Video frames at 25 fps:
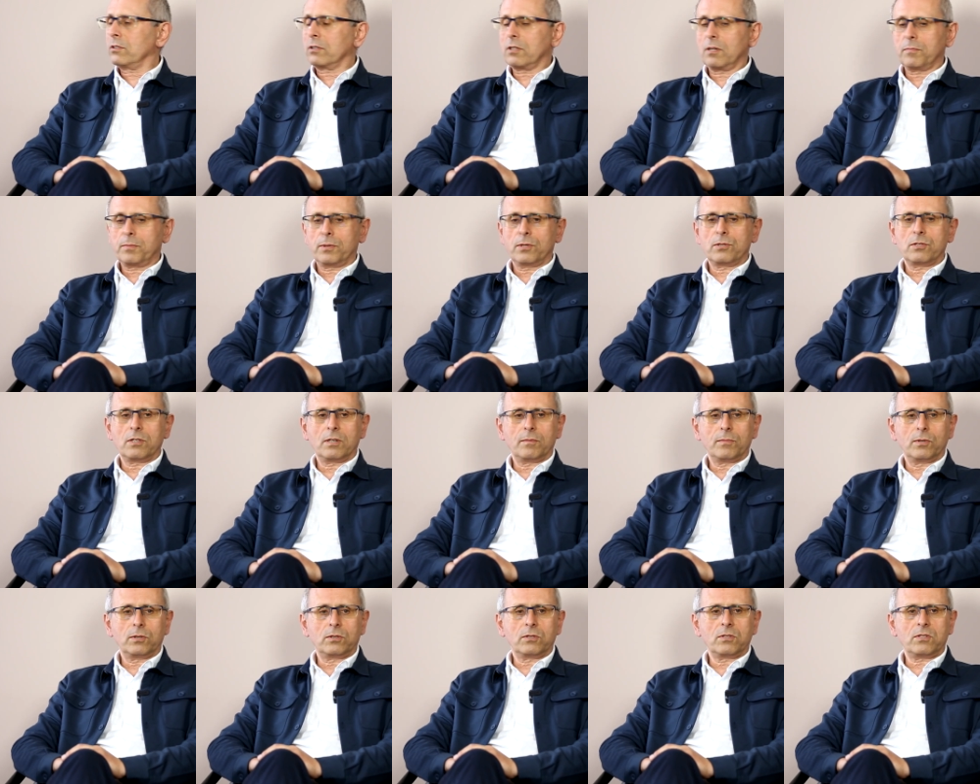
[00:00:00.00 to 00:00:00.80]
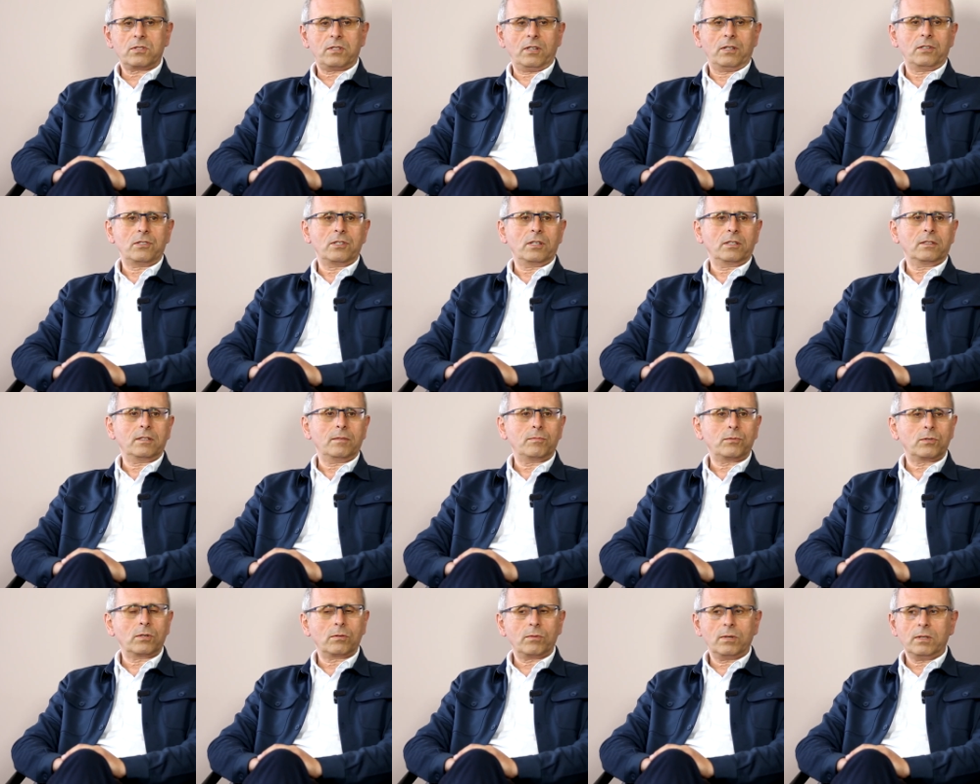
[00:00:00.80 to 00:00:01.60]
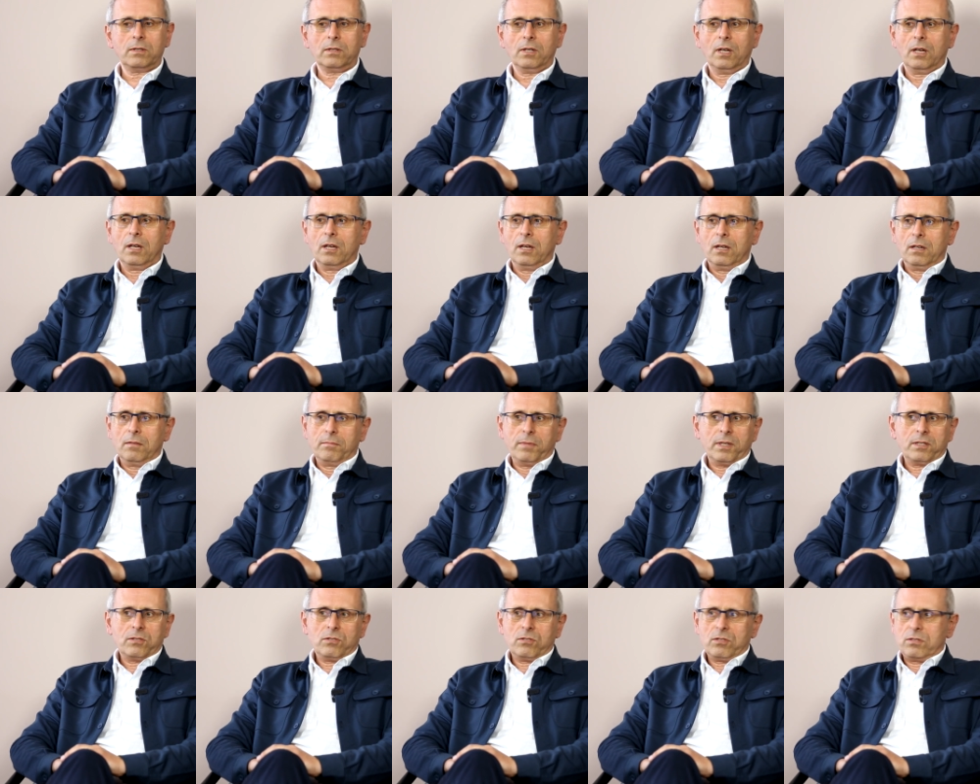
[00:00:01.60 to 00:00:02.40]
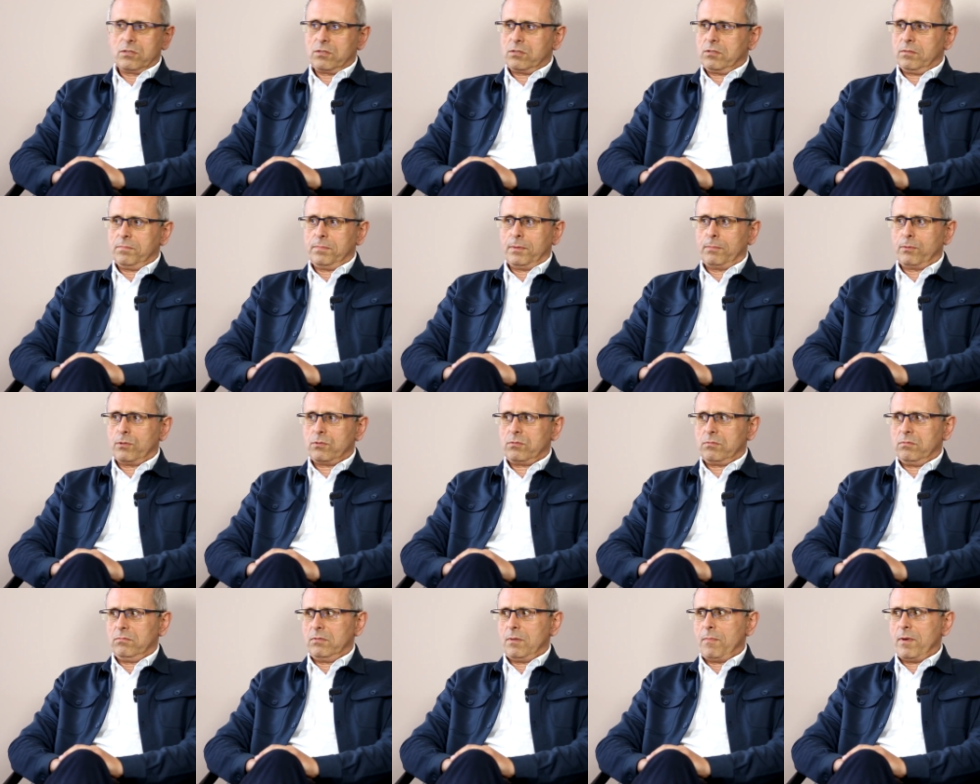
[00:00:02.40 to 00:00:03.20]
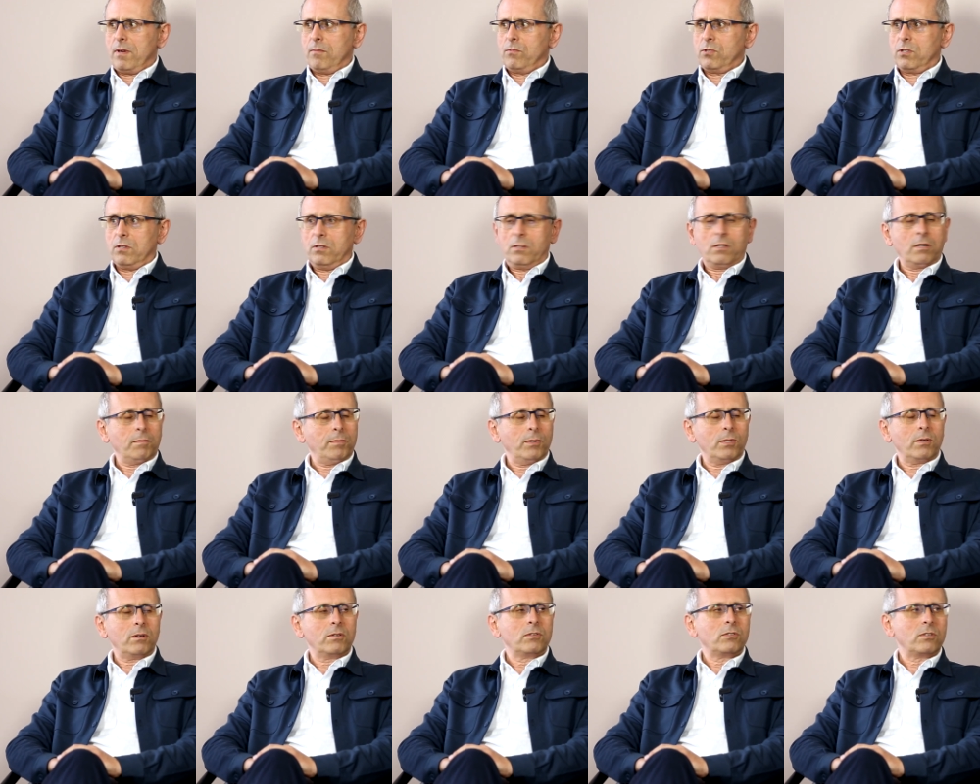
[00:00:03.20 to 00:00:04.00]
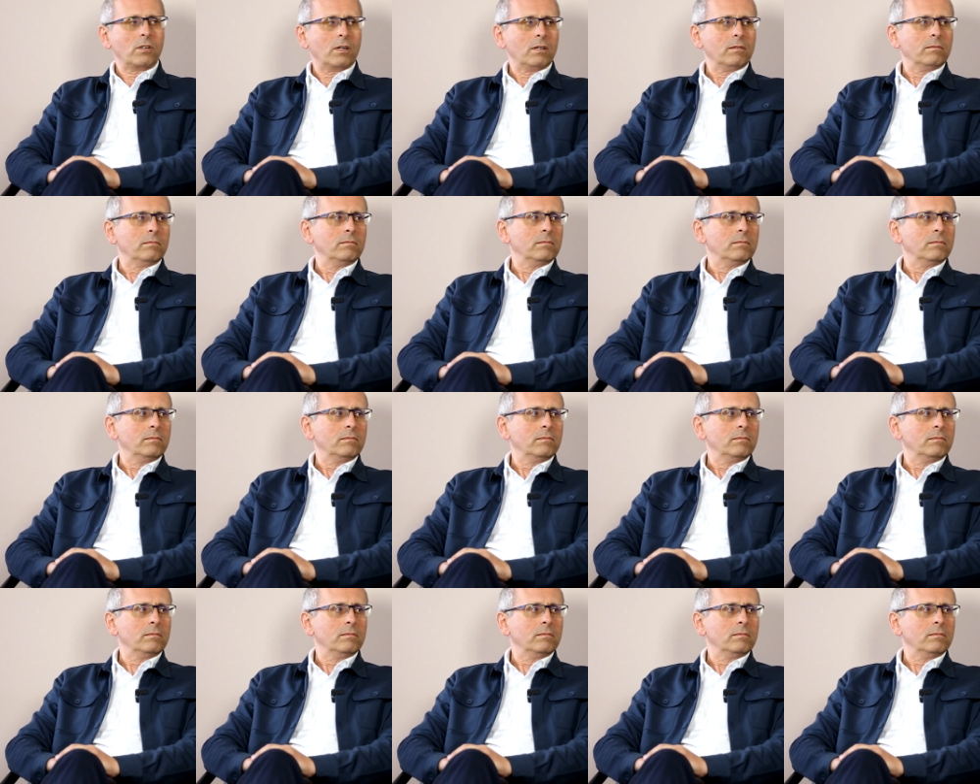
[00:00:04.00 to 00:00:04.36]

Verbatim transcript: tak jak powiedziałem o tych sędziach na przykład, bardzo często po prostu nie mają zielonego pojęcia,